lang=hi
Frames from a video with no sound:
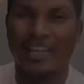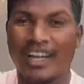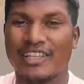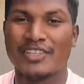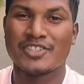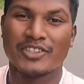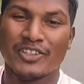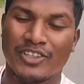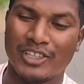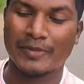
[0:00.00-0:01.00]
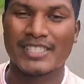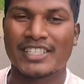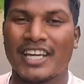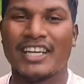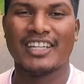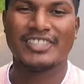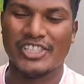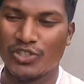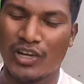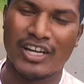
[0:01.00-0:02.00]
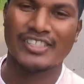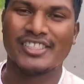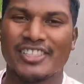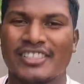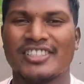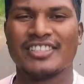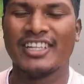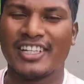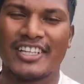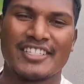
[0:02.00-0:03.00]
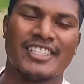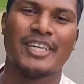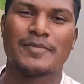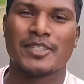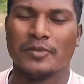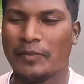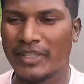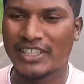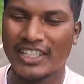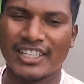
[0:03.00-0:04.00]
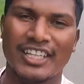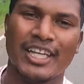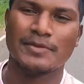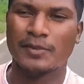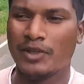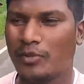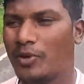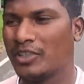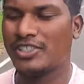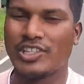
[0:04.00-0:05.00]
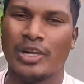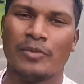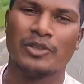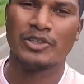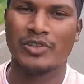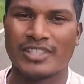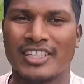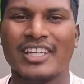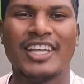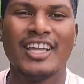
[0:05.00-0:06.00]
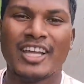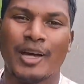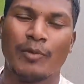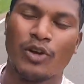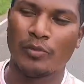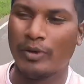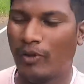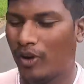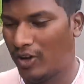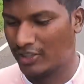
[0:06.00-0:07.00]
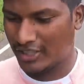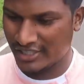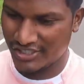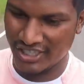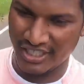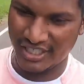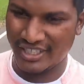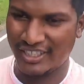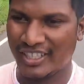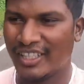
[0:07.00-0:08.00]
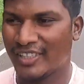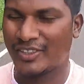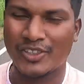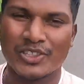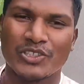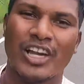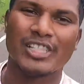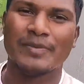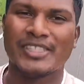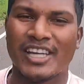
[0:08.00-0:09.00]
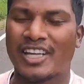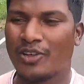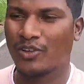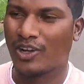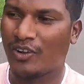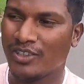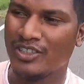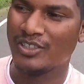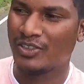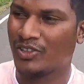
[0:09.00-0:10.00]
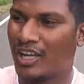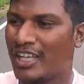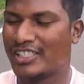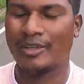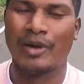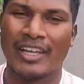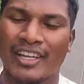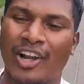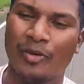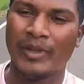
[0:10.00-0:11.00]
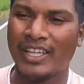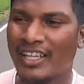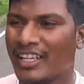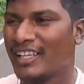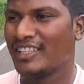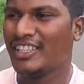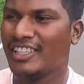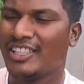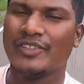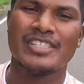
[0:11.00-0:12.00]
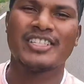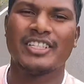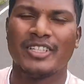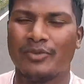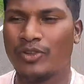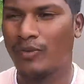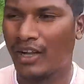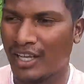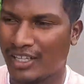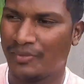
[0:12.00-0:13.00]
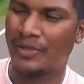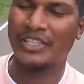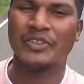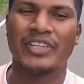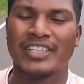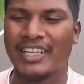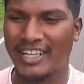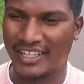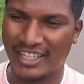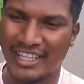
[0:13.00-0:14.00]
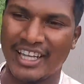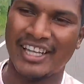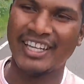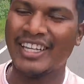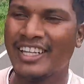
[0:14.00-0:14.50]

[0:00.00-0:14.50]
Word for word: हेलो दोस्तों नमस्कार जय जोहार जय छत्तीसगढ़ कैसे हैं आप सब उम्मीद करते हैं कि आप सभी लोग बहुत अच्छा और आप लोग दोस्त हैं हम लोग भी बहुत अच्छे हैं तो दोस्तों आज मैं जा रहा हूँ ग्राउंड तो आज हमारे गांव में तीन दिवसीय फुटबॉल प्रतियोगिता रखा गया है